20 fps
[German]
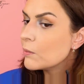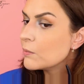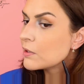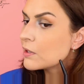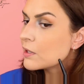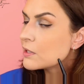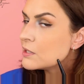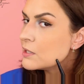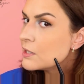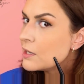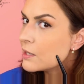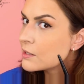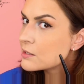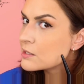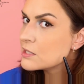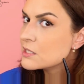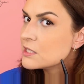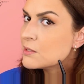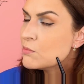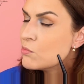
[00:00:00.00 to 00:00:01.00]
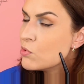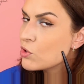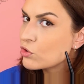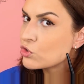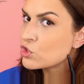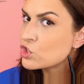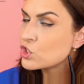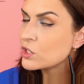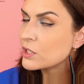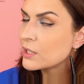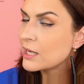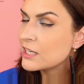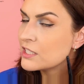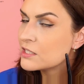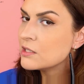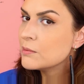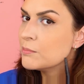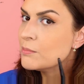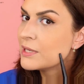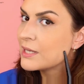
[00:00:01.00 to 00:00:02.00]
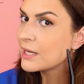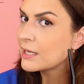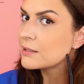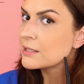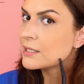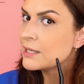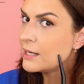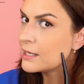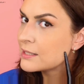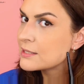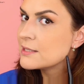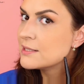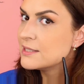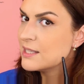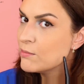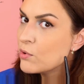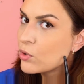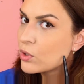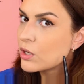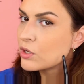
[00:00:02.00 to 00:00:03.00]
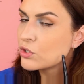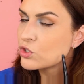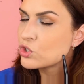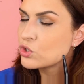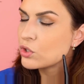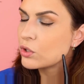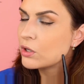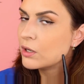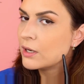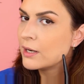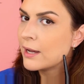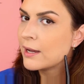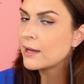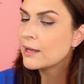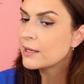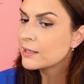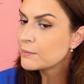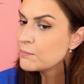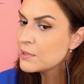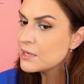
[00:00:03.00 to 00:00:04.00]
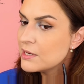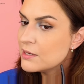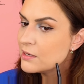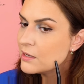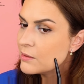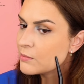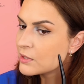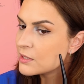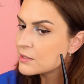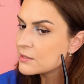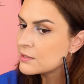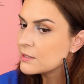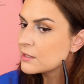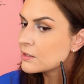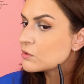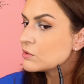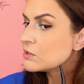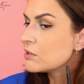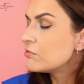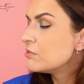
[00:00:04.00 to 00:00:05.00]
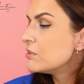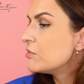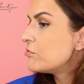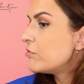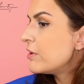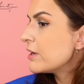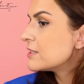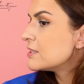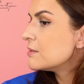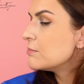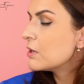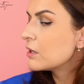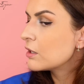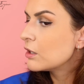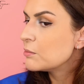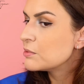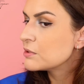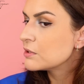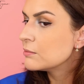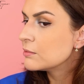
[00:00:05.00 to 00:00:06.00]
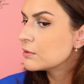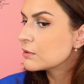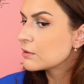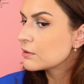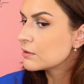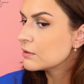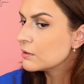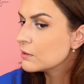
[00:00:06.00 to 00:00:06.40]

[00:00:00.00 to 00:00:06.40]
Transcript: Mich hat hier letztens ein Mückenstich, also mich hat hier letztens eine Mücke gestochen, ja. Mitten im Gesicht und den Fleck sieht man, glaube ich, immer noch,